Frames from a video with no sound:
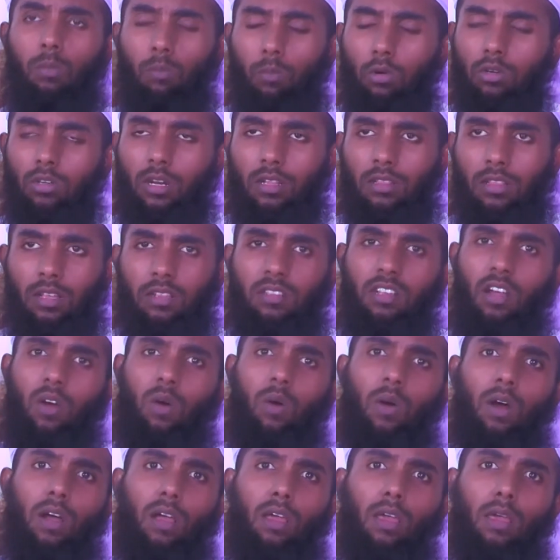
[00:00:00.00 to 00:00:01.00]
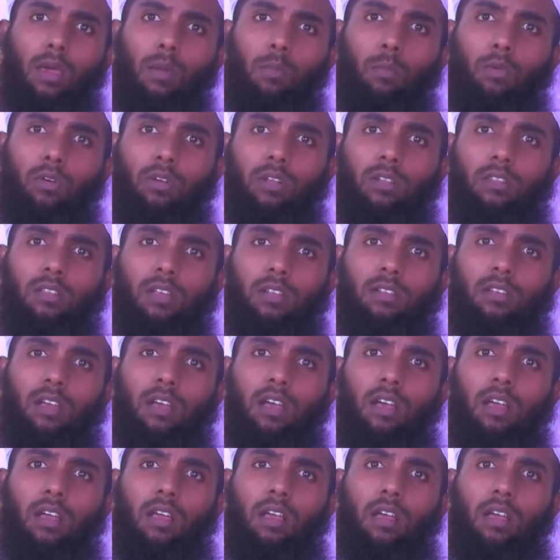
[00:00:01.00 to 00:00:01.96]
মোটা তাজা হওয়া মোটা তাজা